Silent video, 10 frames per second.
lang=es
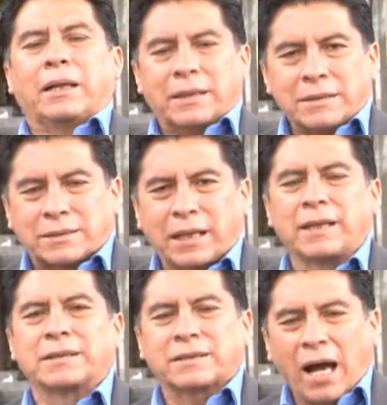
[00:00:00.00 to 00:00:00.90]
Se
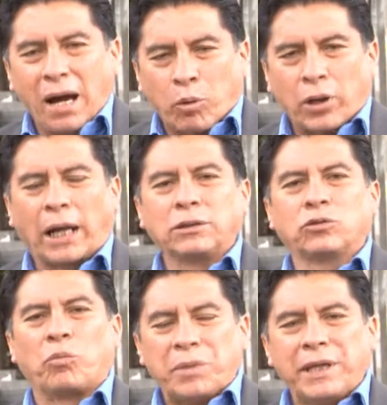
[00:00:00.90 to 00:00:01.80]
está
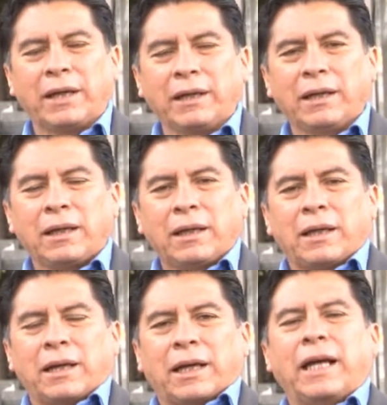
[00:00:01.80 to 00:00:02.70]
abonando bien
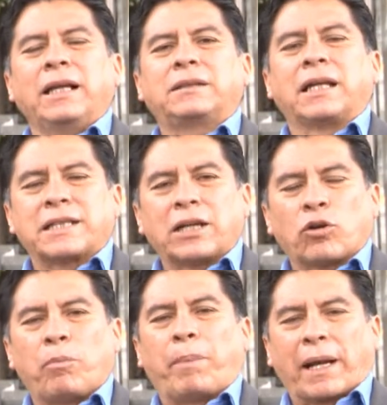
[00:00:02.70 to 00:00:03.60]
el
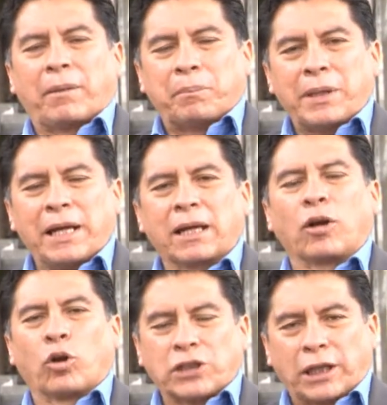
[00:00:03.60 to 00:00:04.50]
terreno para ampliar
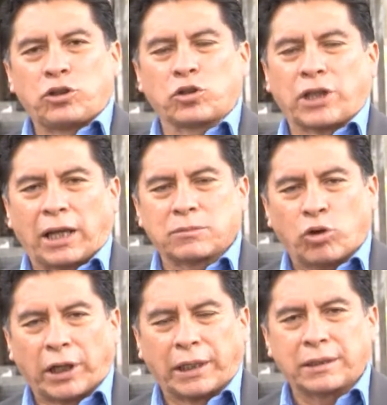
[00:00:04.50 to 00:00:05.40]
los derechos de las
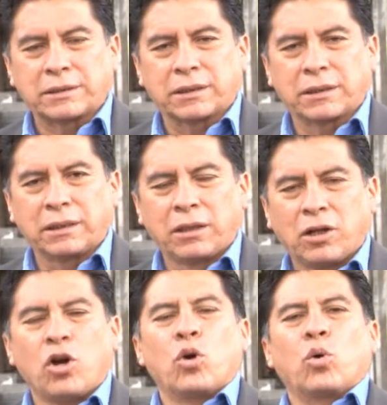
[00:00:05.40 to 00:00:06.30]
mujeres.
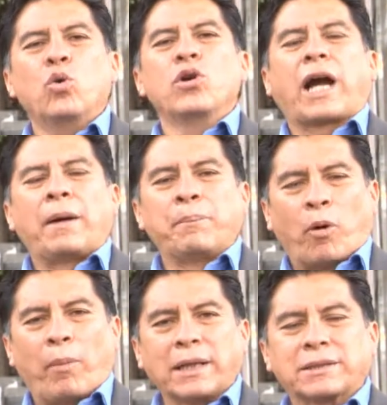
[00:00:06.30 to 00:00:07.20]
Un
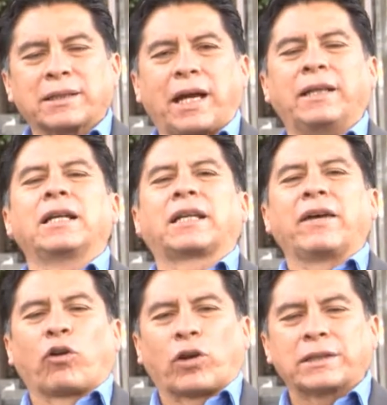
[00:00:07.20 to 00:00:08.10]
campo más en el que
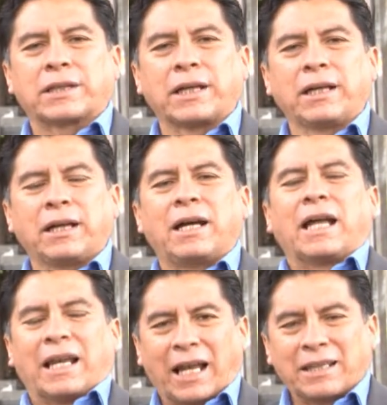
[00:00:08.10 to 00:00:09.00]
florece
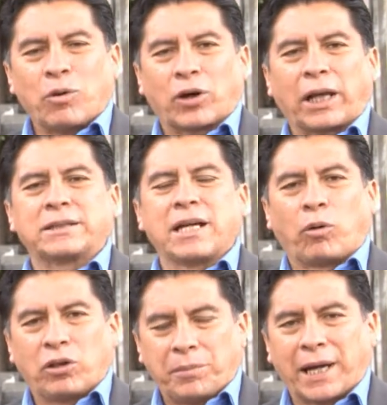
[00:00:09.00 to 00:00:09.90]
la democracia
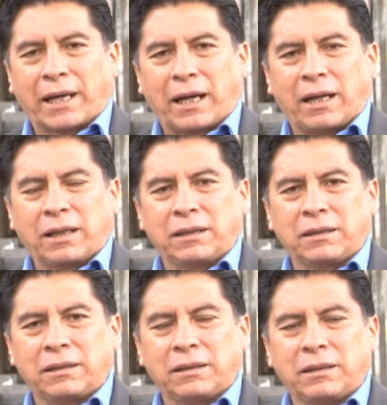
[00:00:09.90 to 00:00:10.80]
boliviana.
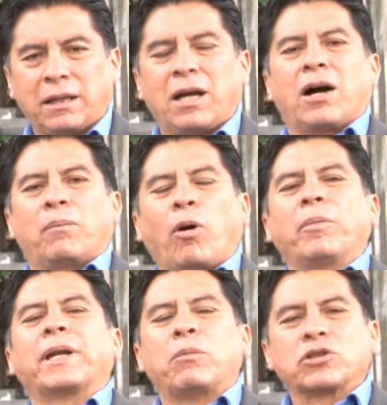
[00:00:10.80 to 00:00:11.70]

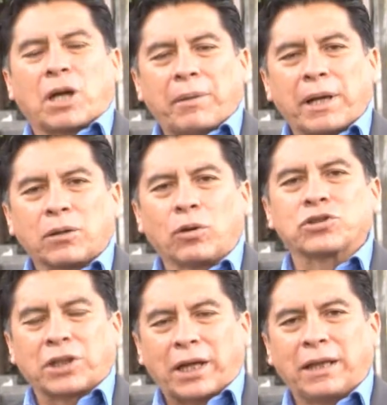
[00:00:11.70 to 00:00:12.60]
Volveremos a
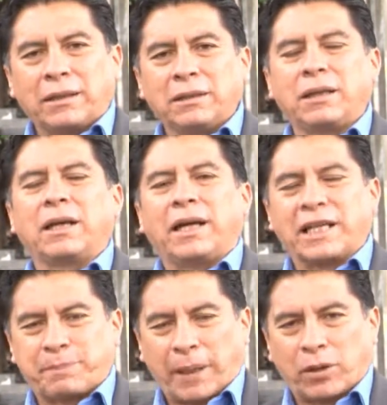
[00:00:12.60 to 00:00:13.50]
vernos en
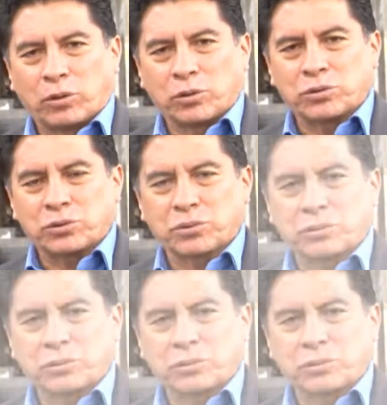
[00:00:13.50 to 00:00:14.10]
espejos.